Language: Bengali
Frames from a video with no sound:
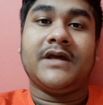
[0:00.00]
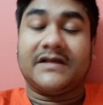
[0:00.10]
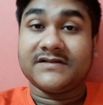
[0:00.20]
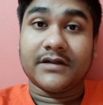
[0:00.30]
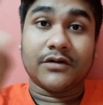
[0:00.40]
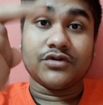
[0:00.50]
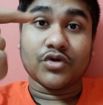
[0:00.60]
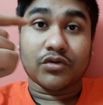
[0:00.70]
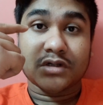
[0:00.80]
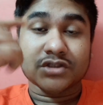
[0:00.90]
একটু
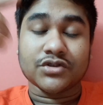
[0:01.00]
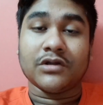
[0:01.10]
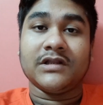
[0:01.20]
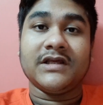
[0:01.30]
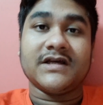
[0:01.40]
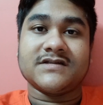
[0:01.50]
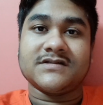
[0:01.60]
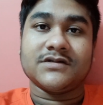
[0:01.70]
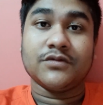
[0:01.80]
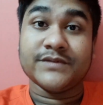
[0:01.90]
চোখটা জল দিয়ে
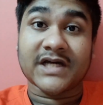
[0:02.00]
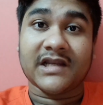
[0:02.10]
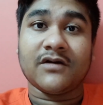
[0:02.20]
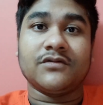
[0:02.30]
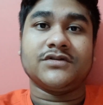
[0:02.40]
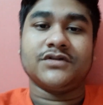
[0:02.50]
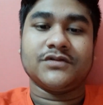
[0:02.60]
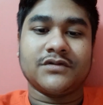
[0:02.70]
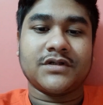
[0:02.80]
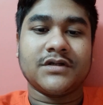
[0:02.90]
আসছে খুব জ্বালা করছে
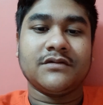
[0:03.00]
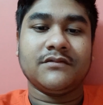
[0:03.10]
চোখটা